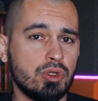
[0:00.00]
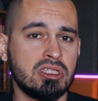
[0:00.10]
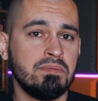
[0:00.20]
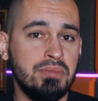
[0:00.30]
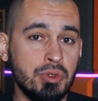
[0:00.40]

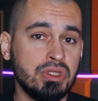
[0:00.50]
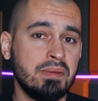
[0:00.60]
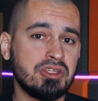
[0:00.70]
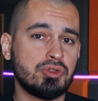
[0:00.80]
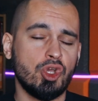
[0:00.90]
akurat był
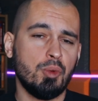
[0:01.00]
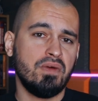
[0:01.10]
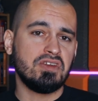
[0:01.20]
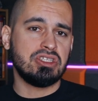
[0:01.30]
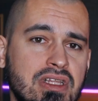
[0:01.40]
na meczu i
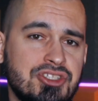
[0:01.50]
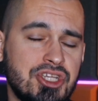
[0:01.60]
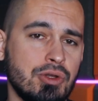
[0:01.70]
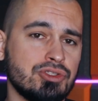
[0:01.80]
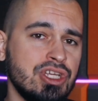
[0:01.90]
opowiedzieć
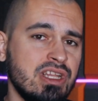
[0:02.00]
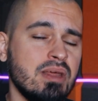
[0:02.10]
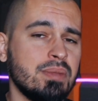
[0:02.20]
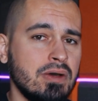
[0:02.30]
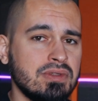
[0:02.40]
dlaczego
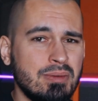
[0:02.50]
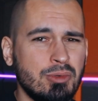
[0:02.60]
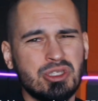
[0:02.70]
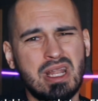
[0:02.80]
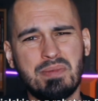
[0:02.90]
Jaylena Browna
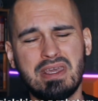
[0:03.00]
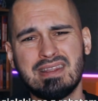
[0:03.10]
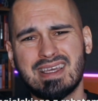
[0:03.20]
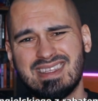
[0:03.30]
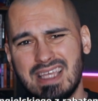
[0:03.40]
może lepiej
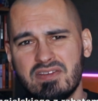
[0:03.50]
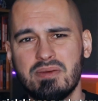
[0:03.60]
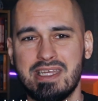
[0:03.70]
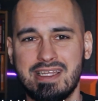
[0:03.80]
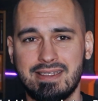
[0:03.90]
jednak nie
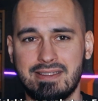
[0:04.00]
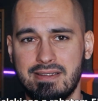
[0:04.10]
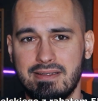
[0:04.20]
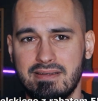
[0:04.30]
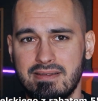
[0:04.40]
wymieniać.